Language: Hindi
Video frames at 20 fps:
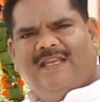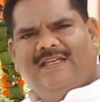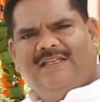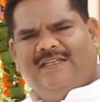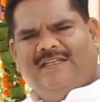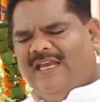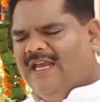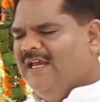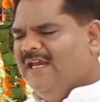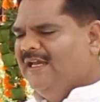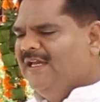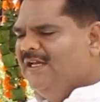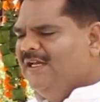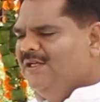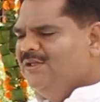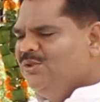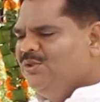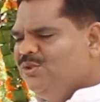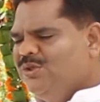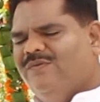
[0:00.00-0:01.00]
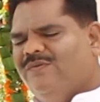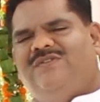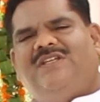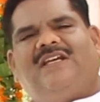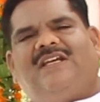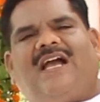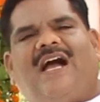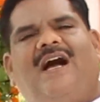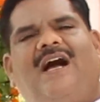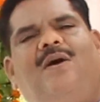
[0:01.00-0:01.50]
यह शिव जी
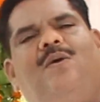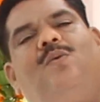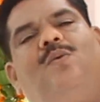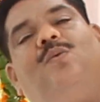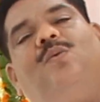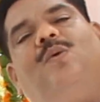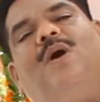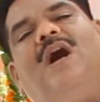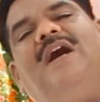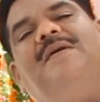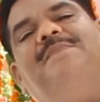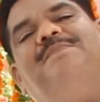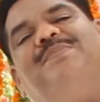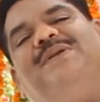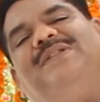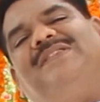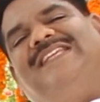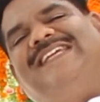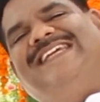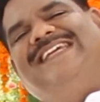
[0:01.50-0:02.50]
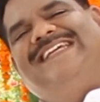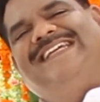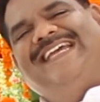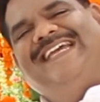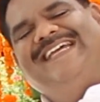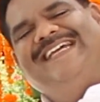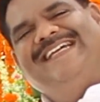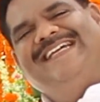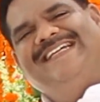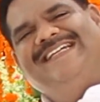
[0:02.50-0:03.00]
का वह प्रतीक
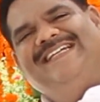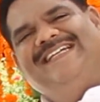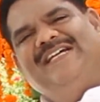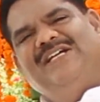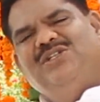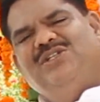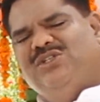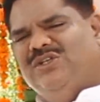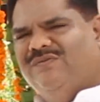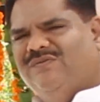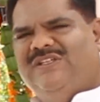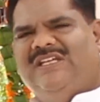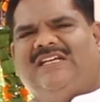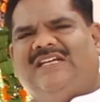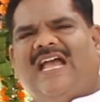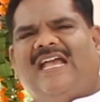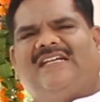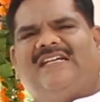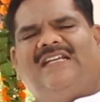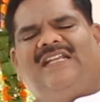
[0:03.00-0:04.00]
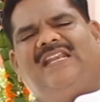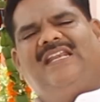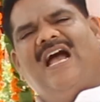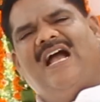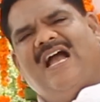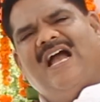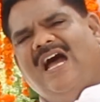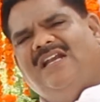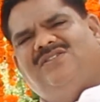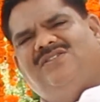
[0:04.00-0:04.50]
है शिव जी का एक
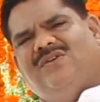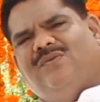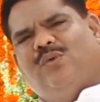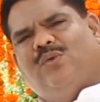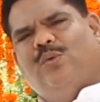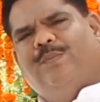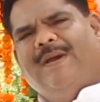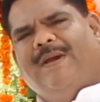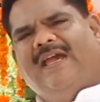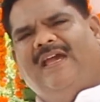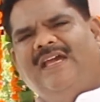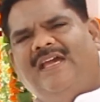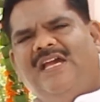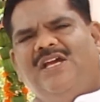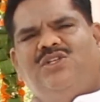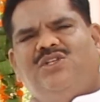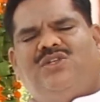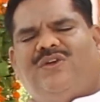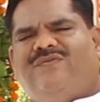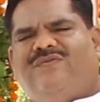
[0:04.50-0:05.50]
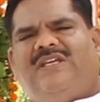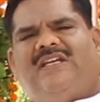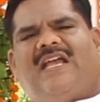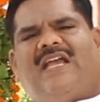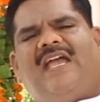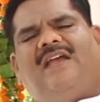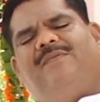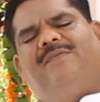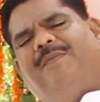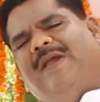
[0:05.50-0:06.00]
निराकार स्वरूप है शिव जी का
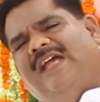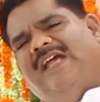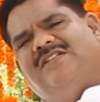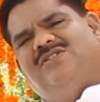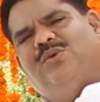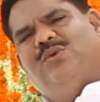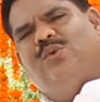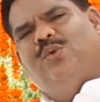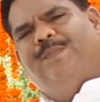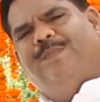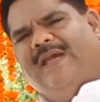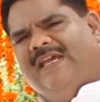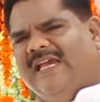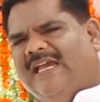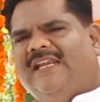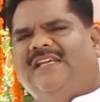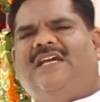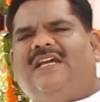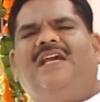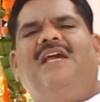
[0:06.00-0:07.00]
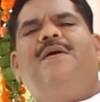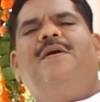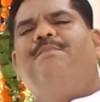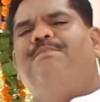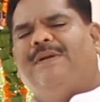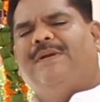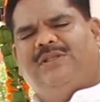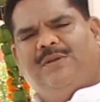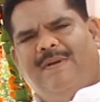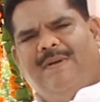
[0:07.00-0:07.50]
एक वेद स्वरूप है यानी
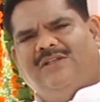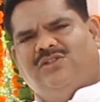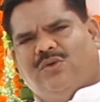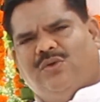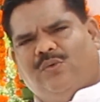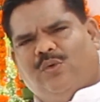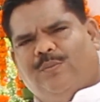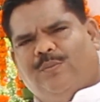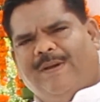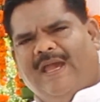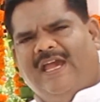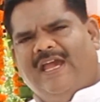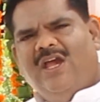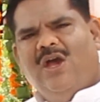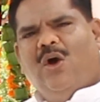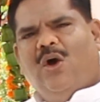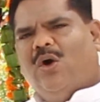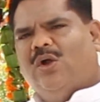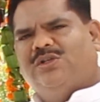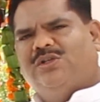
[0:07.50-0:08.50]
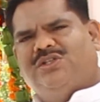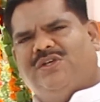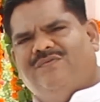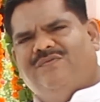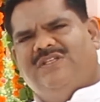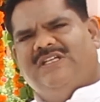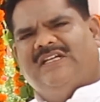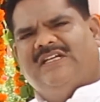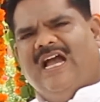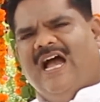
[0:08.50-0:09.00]
प्रतिमा स्वरूप है और शिव
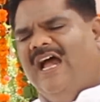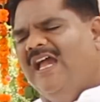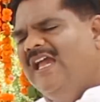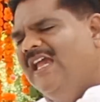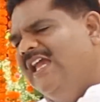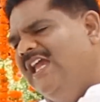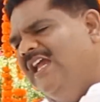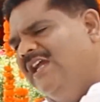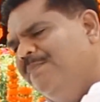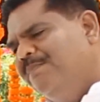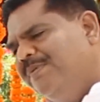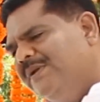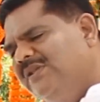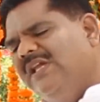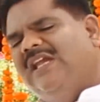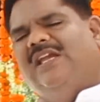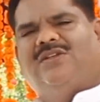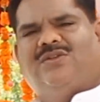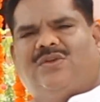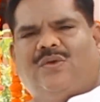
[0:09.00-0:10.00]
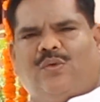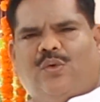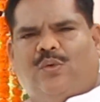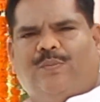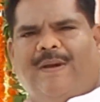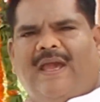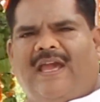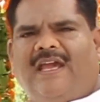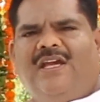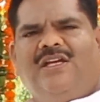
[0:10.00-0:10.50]
जी का एक प्रतीक स्वरूप
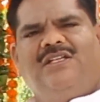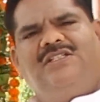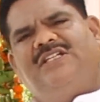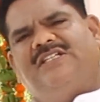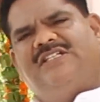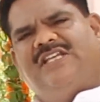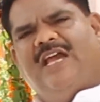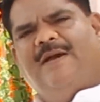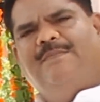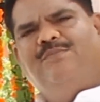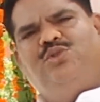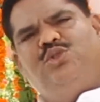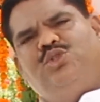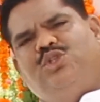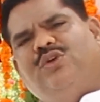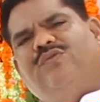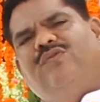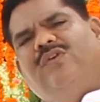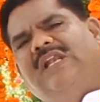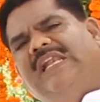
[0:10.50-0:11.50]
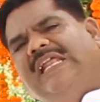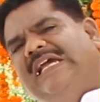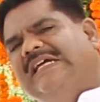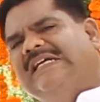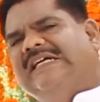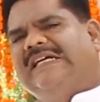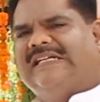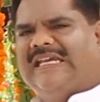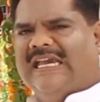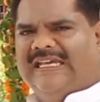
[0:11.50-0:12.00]
है जिसे हम शिवलिंग
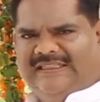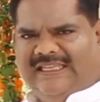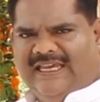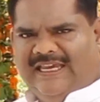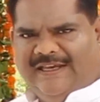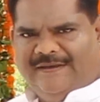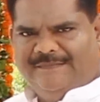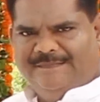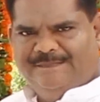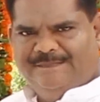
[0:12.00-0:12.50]
कहते हैं